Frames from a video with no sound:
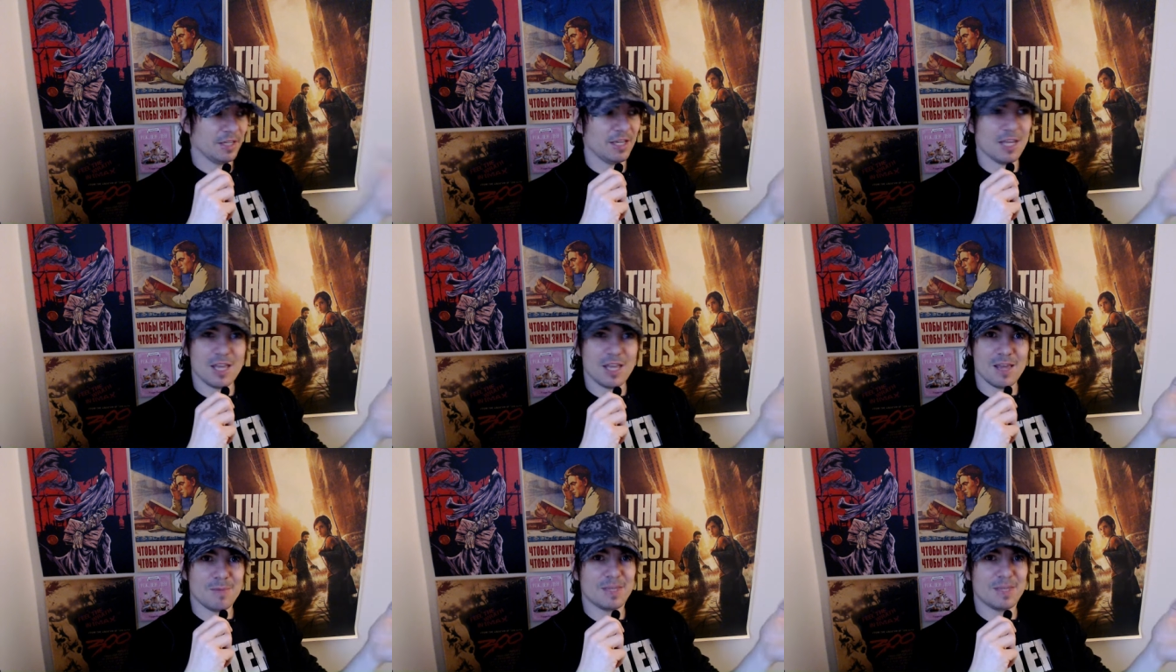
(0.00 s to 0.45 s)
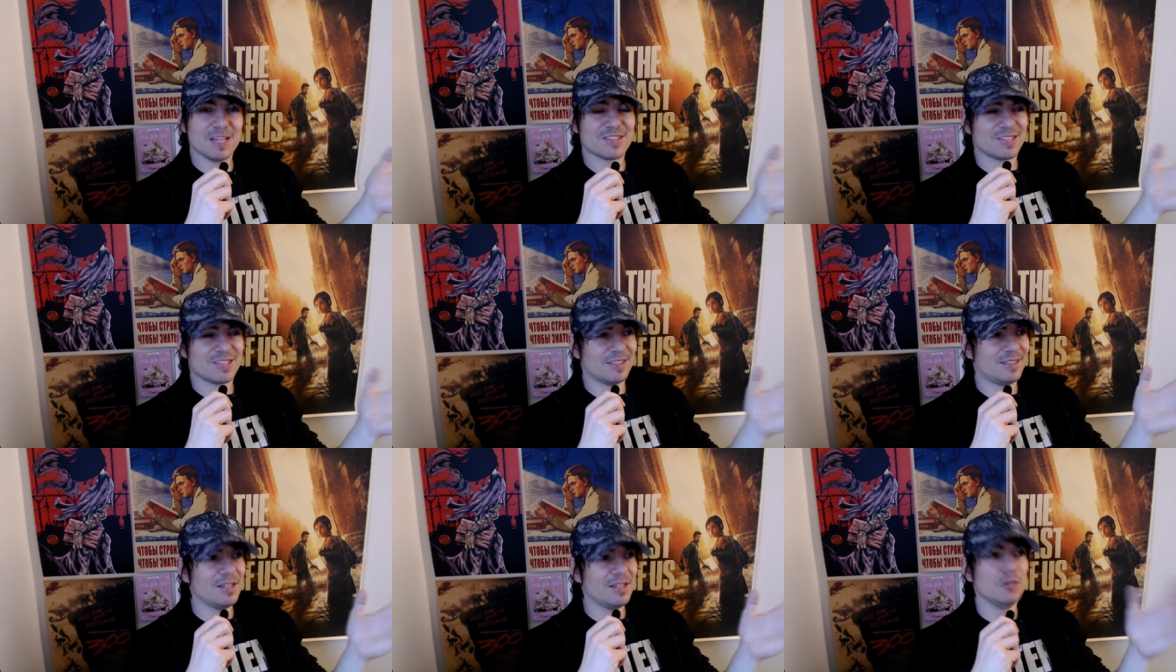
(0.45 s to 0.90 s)
eh bien
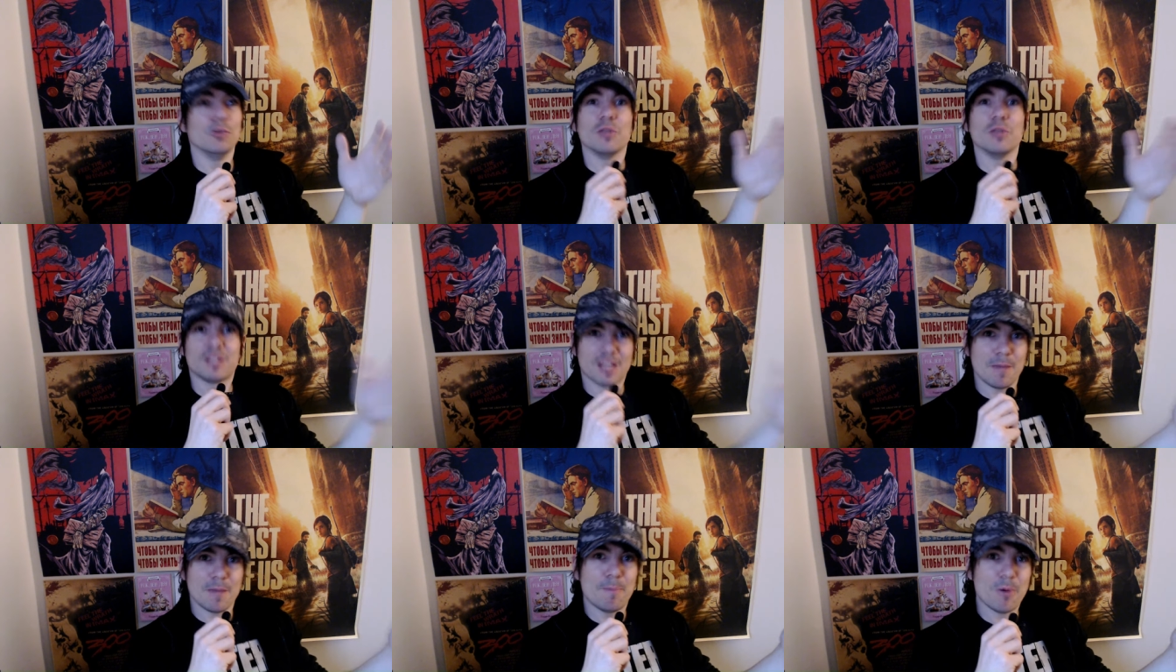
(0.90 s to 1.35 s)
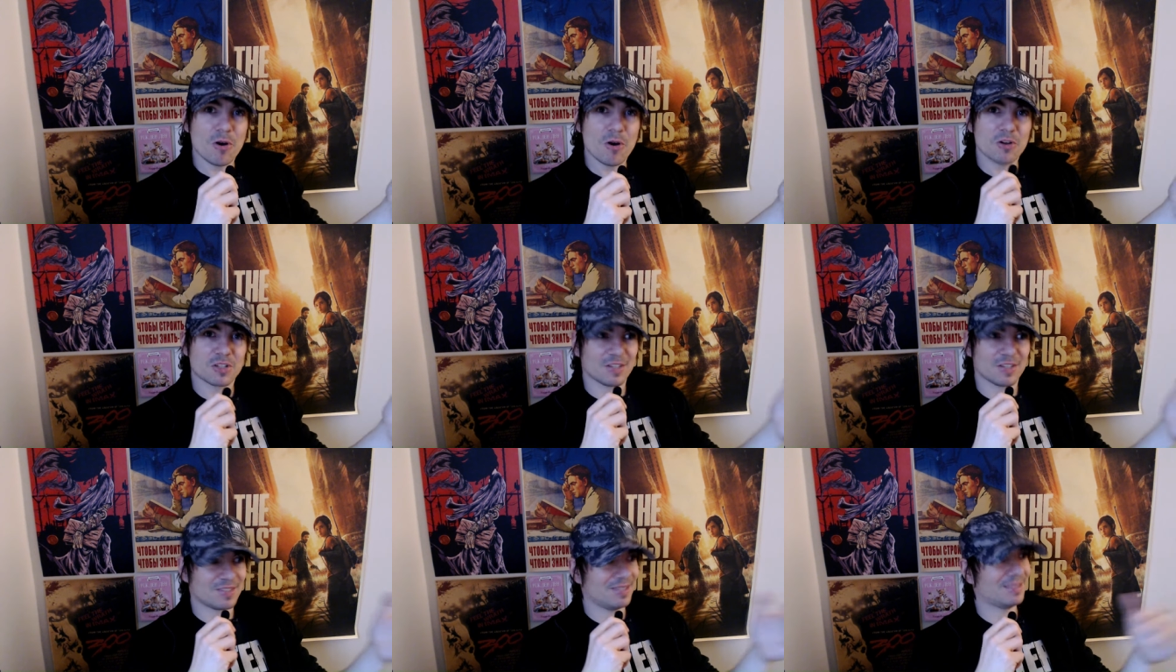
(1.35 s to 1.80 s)
c'était une autre
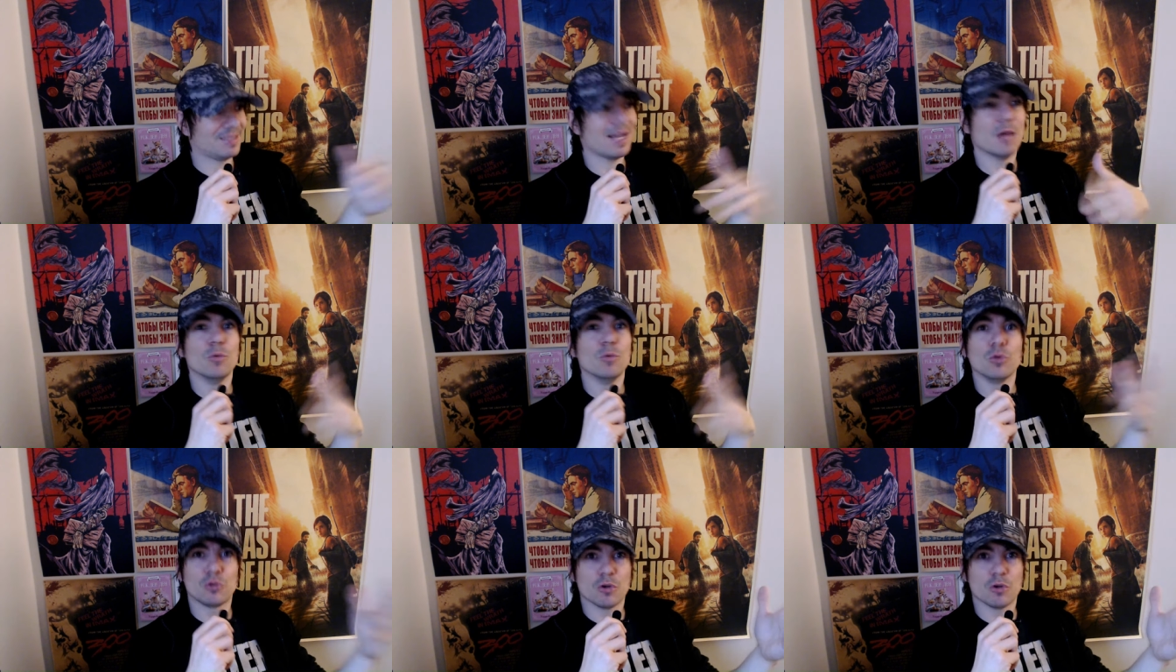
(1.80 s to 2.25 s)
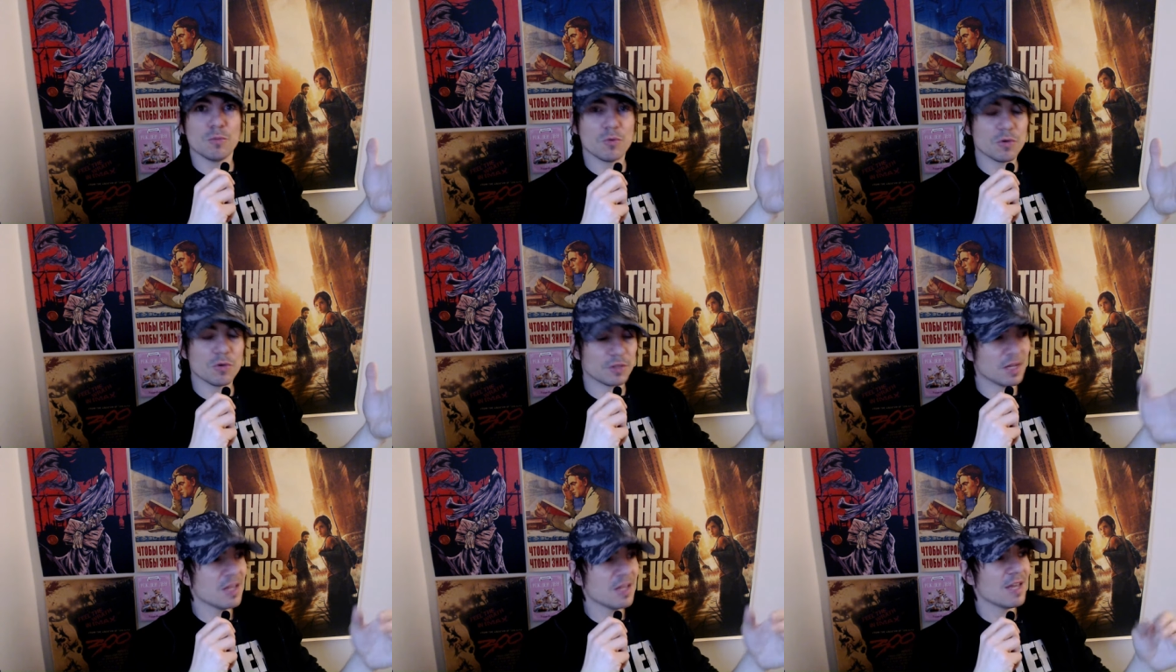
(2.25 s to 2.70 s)
époque, c'était un autre
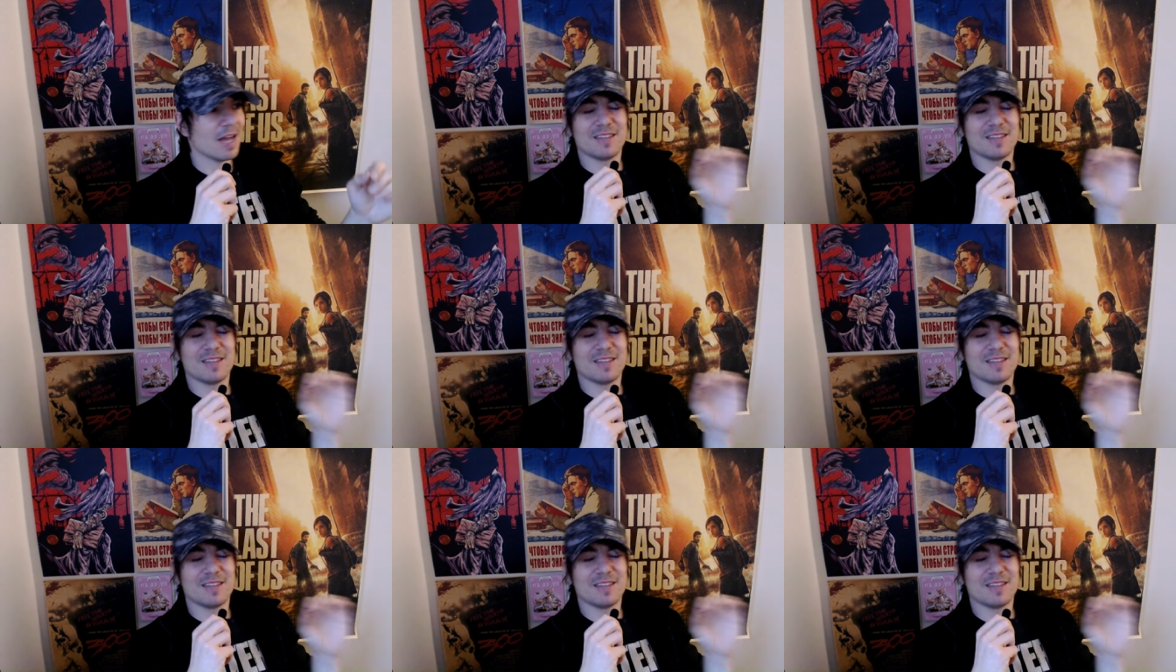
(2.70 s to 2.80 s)
monde.